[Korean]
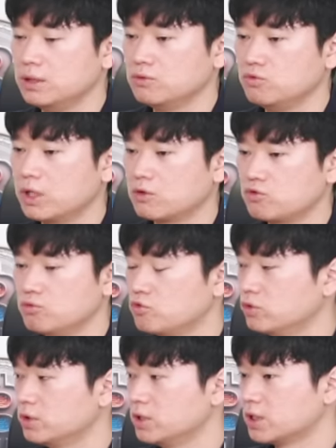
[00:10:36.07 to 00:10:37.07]
우리가
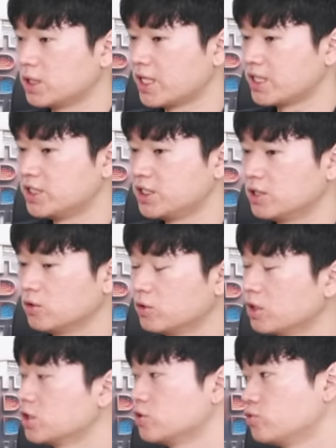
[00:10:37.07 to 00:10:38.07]
꿈꾸는 이제 가치가 어떻게
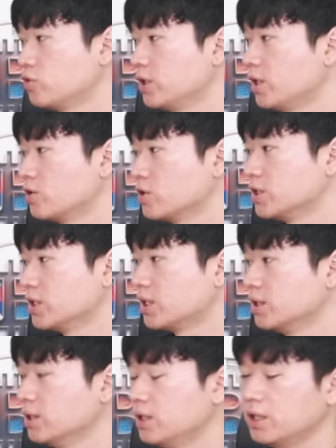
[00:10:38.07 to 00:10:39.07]
전송이 될
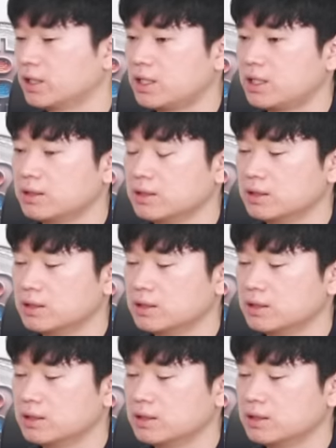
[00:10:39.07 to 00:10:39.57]
것이냐에 따른